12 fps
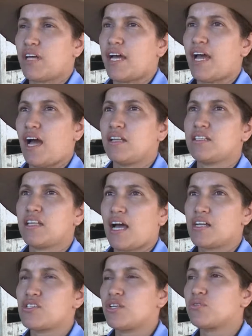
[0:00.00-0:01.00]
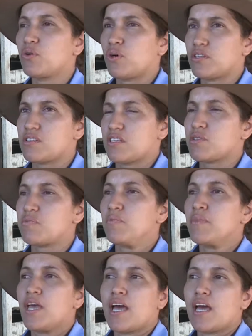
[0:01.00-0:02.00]
na realidade em todas as,
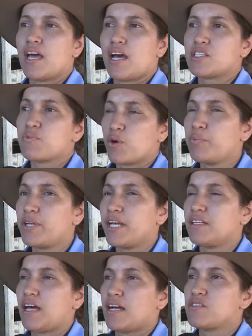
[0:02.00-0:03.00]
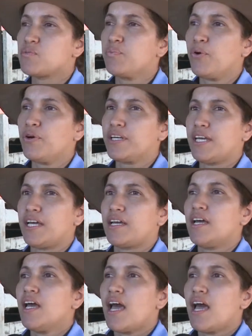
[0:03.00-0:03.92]
é, as propriedades. Por quê?